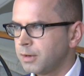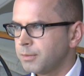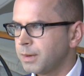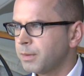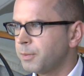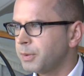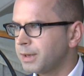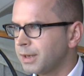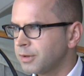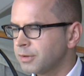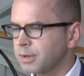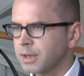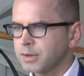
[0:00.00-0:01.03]
Mamy
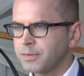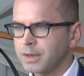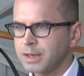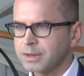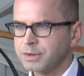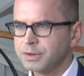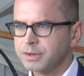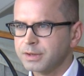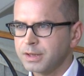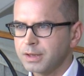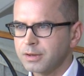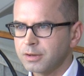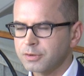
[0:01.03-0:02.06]
pytanie do Jarosława
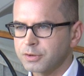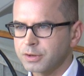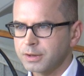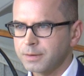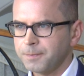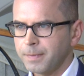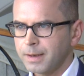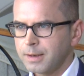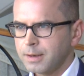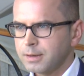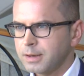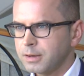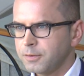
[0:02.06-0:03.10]
Kaczyńskiego, czy
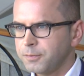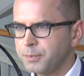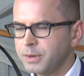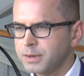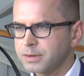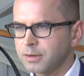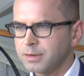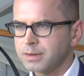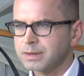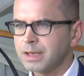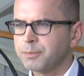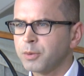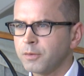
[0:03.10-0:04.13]
ten wpis to jest
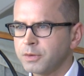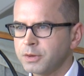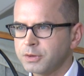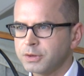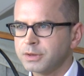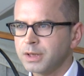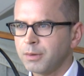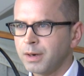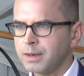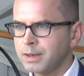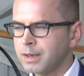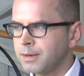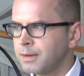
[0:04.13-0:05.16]
zapowiedź
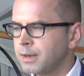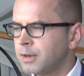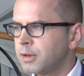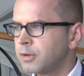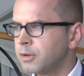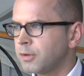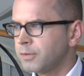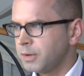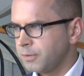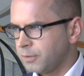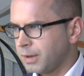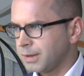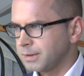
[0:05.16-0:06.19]
działania nowej
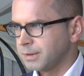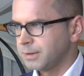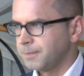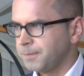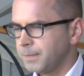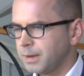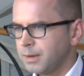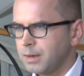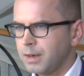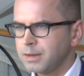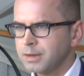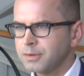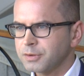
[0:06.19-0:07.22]
władzy.
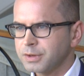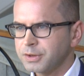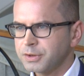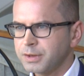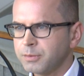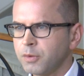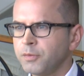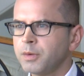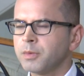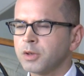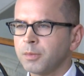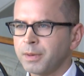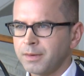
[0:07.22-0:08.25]
A jednocześnie
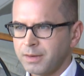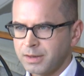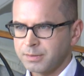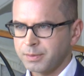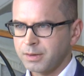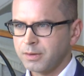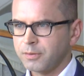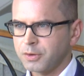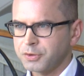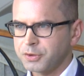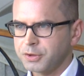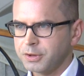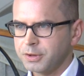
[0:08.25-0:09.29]
mówimy do Prawa i
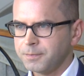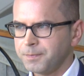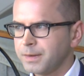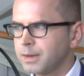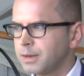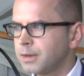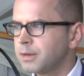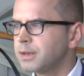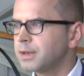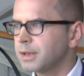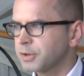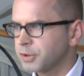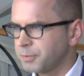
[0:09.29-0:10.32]
Sprawiedliwości, nie
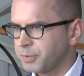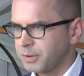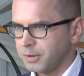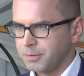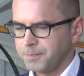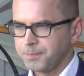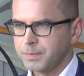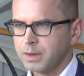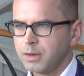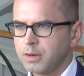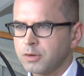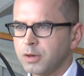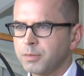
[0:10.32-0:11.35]
tak szybko.
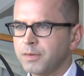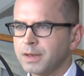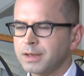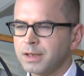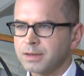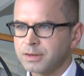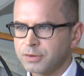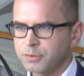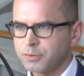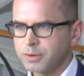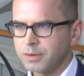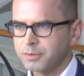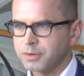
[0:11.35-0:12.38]
To obywatele
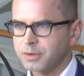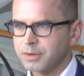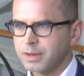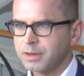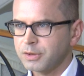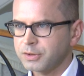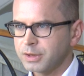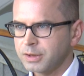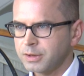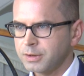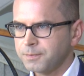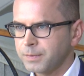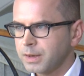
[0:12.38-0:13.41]
zdecydują, kto na
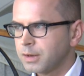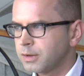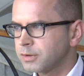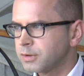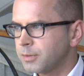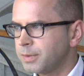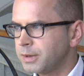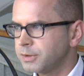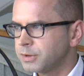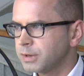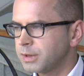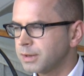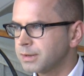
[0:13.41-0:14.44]
jesieni
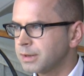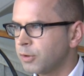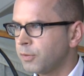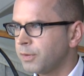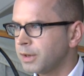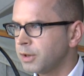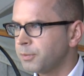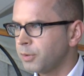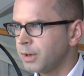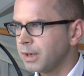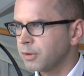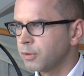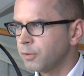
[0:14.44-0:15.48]
zdobędzie zaufanie
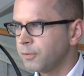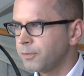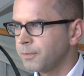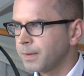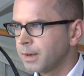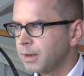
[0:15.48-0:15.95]
Polaków.